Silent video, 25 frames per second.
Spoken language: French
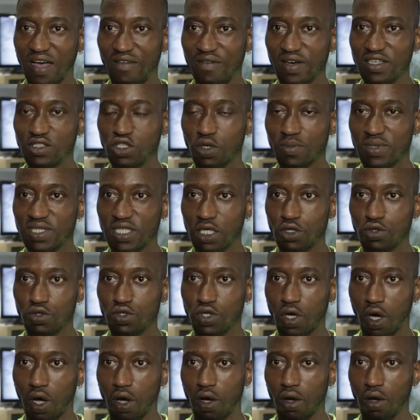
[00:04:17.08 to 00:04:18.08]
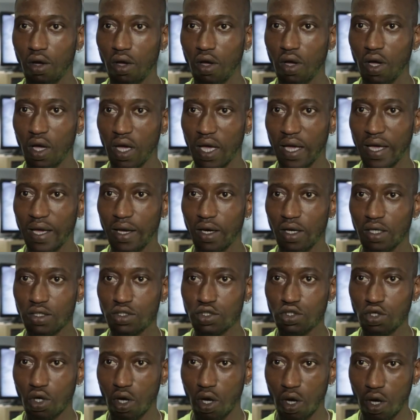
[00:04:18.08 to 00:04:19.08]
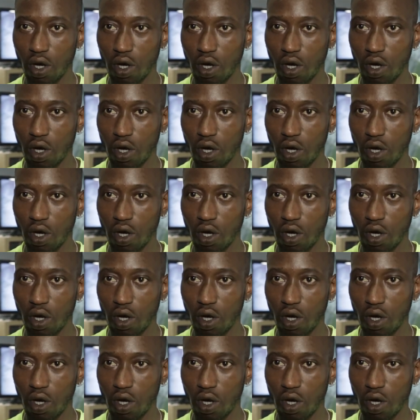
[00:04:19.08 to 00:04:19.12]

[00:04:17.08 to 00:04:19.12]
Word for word: travailler sur mes adducteurs et euh, sur